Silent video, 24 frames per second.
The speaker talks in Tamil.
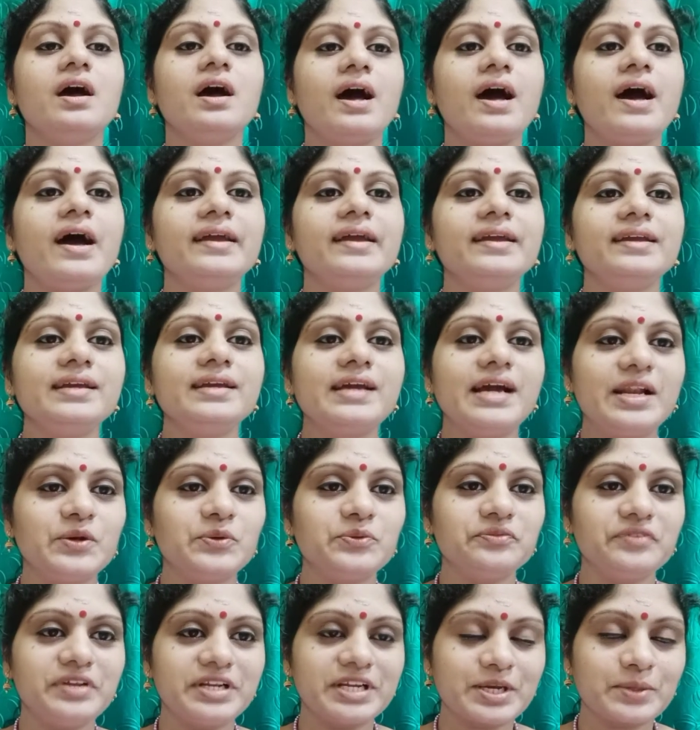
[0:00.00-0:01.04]
ஹாய் ஹலோ
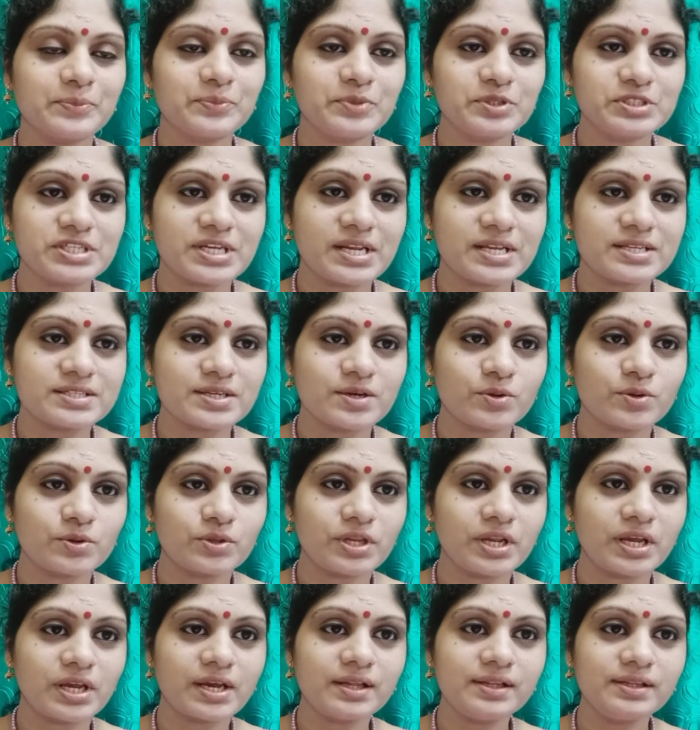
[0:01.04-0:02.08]
வெல்கம் டு சென்னை
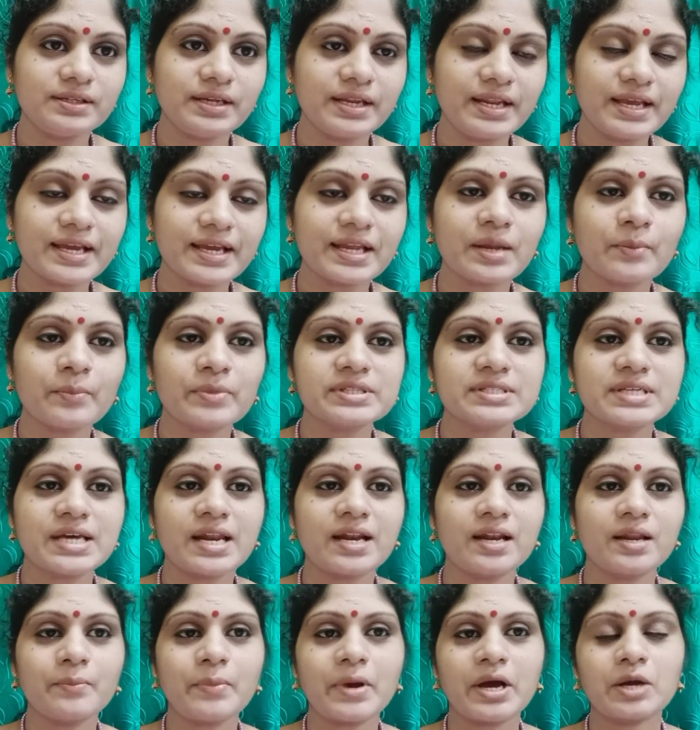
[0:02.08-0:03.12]
சகோதரிகள் இன்றைக்கி நம்ம
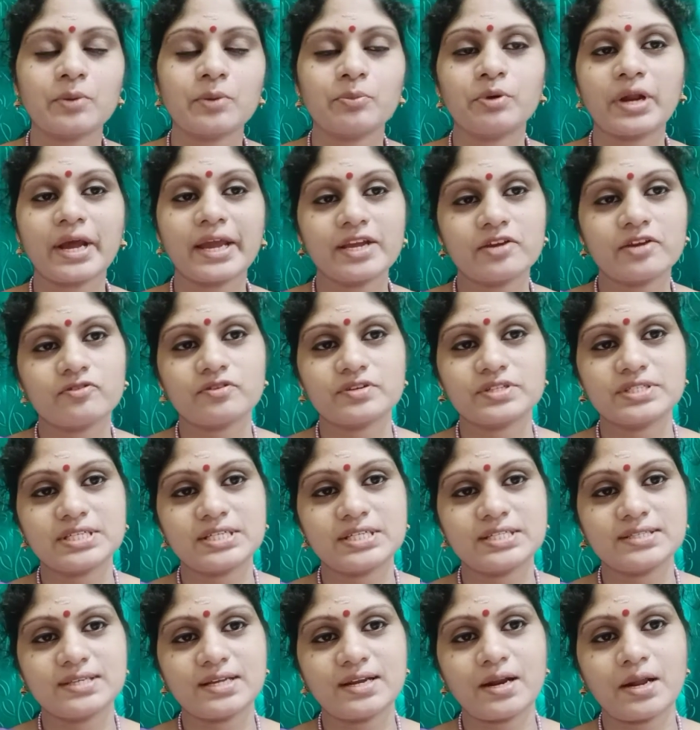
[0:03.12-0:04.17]
சேனலில் பார்க்க போகிற ஐக்கு
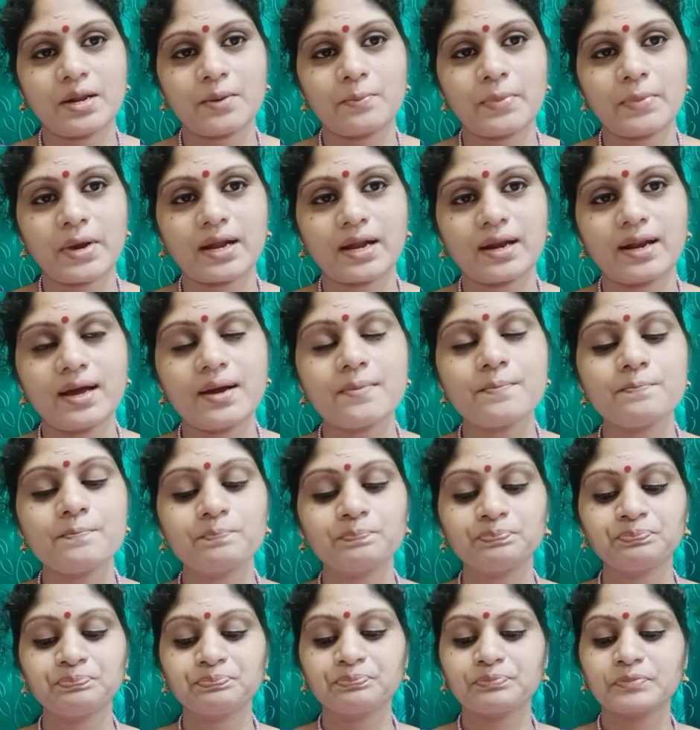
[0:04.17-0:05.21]
கொஸ்டின்ஸ் என்னென்னு பார்க்கலாம்
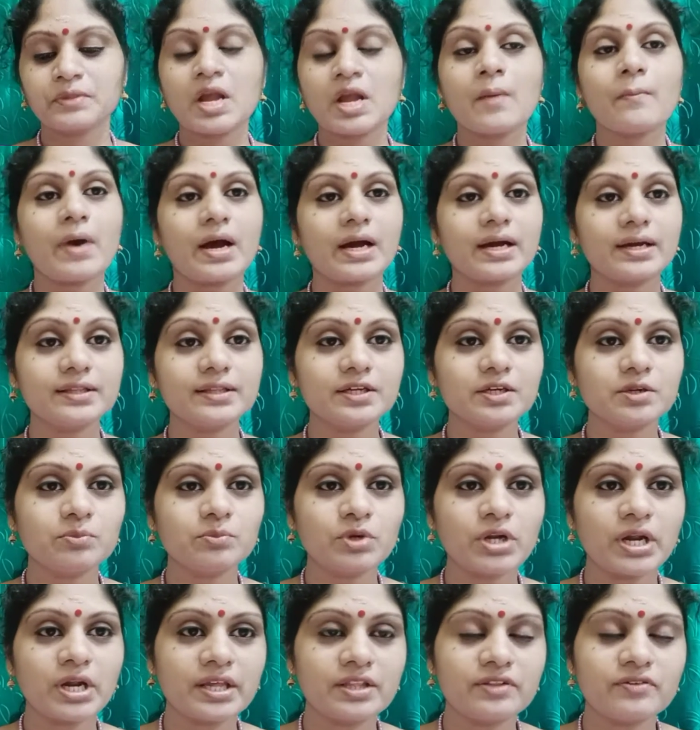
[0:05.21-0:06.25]
பார்க்குறதுக்கு
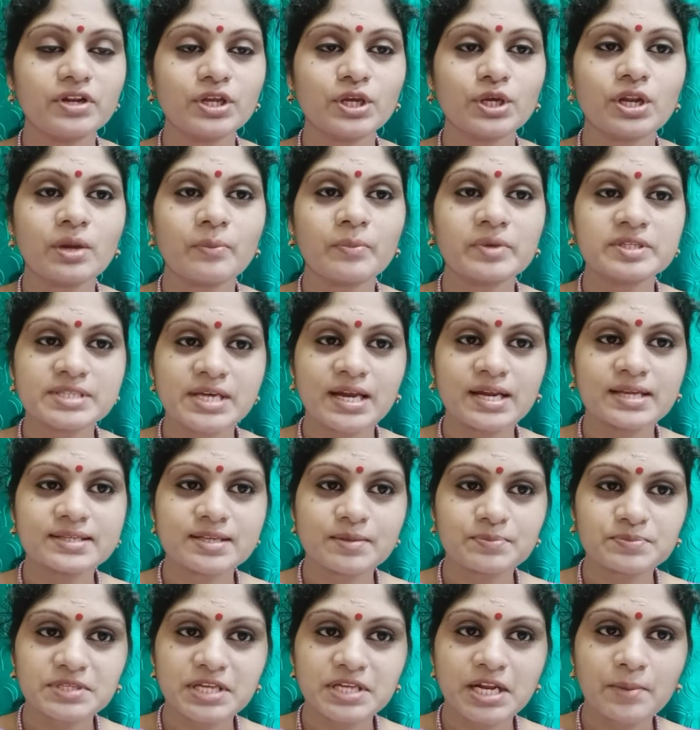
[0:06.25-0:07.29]
முன்னாடி இது வரைக்கும் நம்ம சேனலை
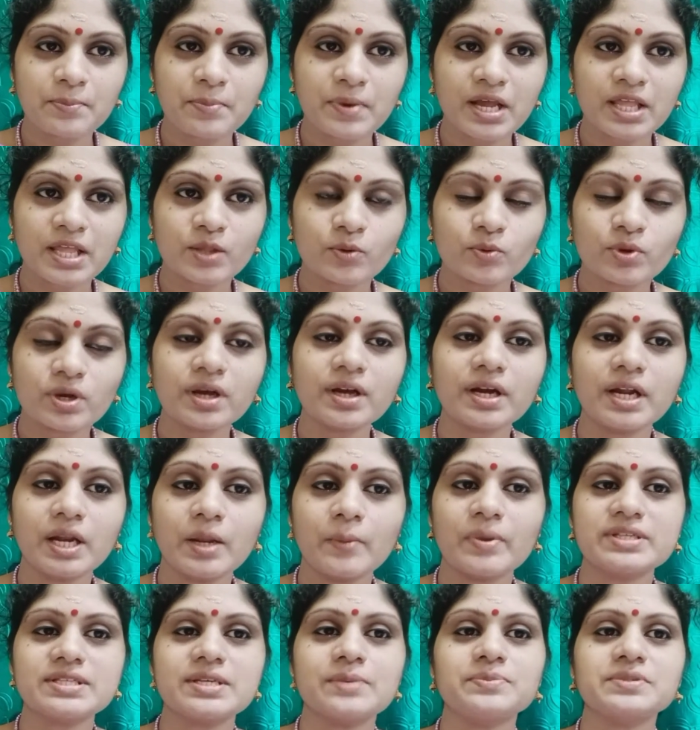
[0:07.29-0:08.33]
சப்ஸ்கிரைப் பண்ணாதவங்க
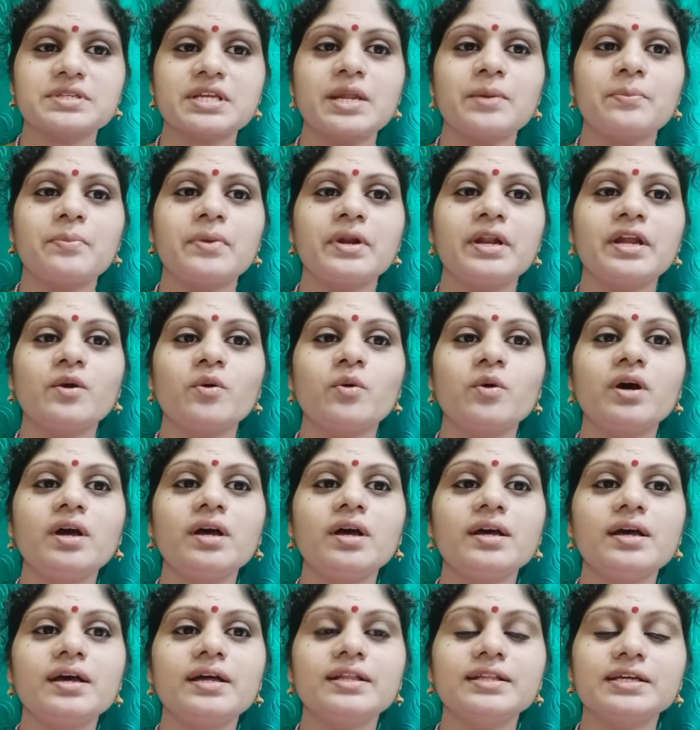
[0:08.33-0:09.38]
கண்டிப்பாக சப்ஸ்கிரைப் பண்ணிக்கோங்க
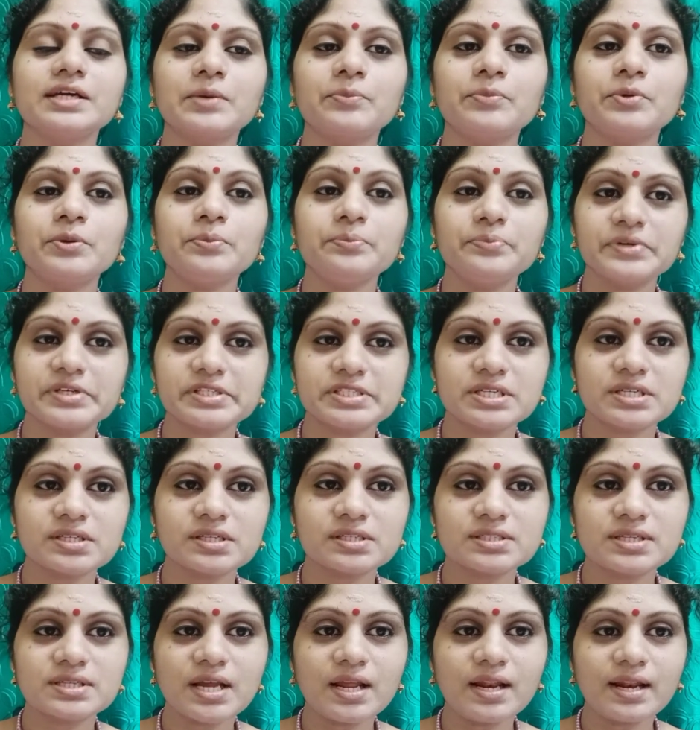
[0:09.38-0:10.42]
அதுக்கப்புறம்
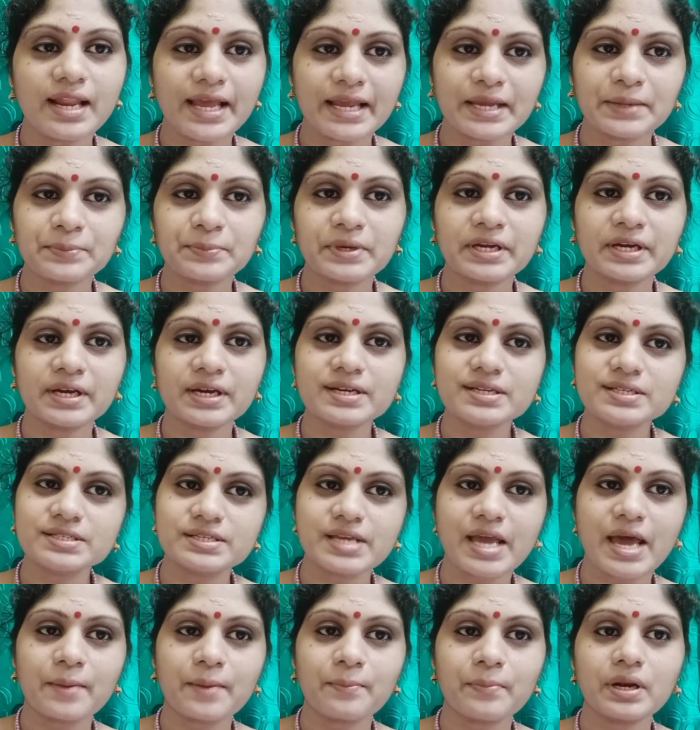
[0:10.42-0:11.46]
பிடிச்சிருந்துச்சுன்னா லைக் பண்ணுங்கள்
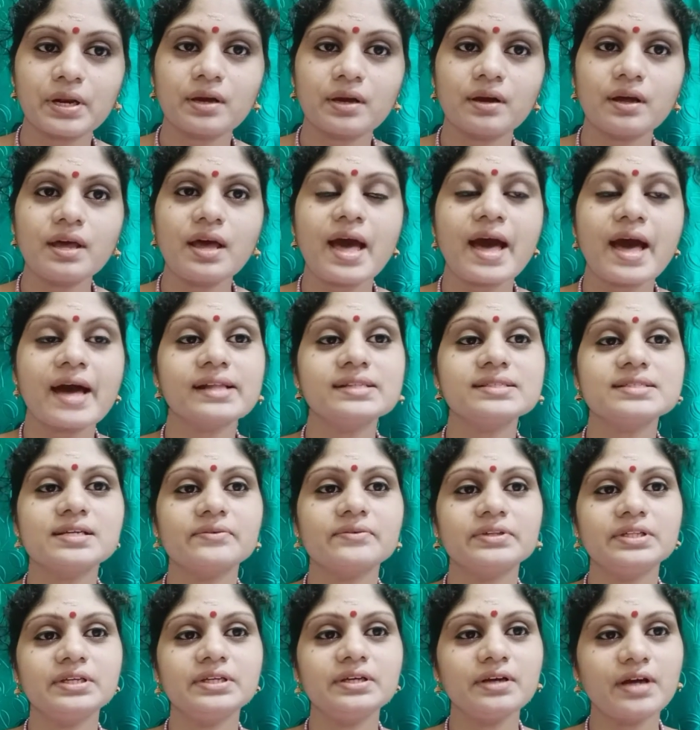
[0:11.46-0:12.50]
ஷேர் பண்ணுங்கள் ஆன்சர்
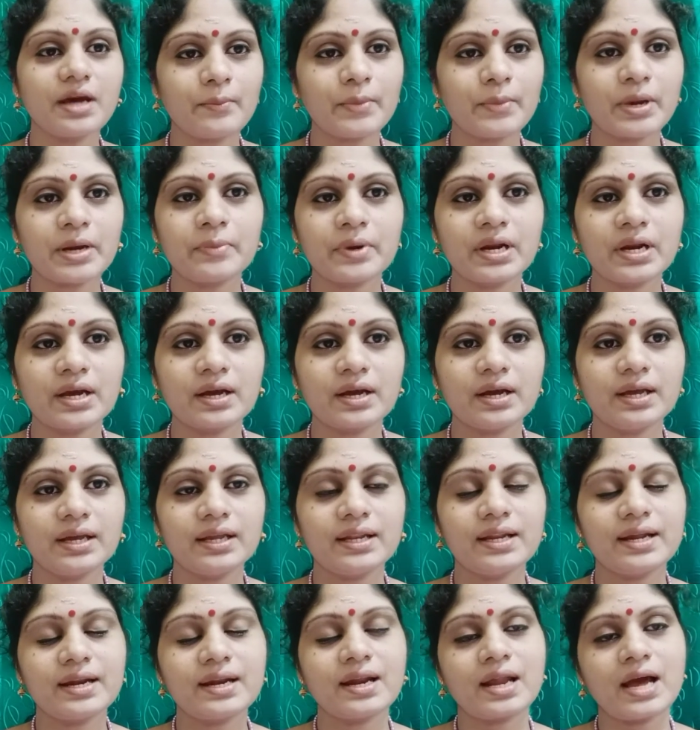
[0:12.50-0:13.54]
வந்து கமெண்ட் பண்ணுங்கள்
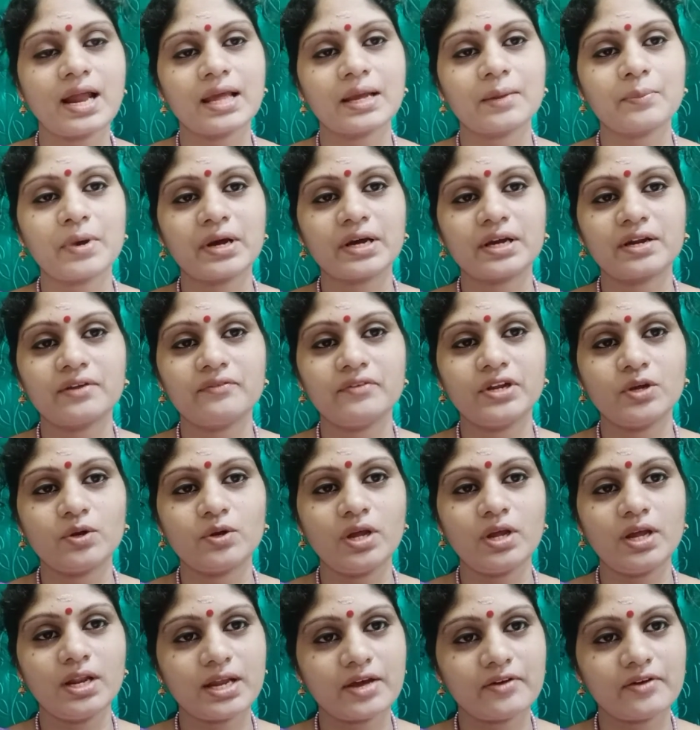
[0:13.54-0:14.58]
இல்லைனா நாளைக்கு பார்க்குற
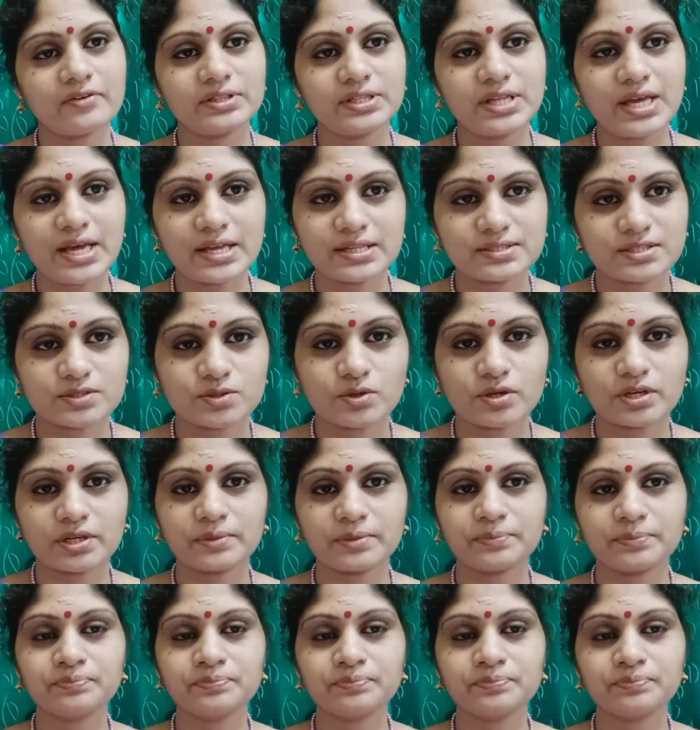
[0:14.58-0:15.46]
வீடியோவில் நான் வந்து ஆன்சர் சொல்கிறேன்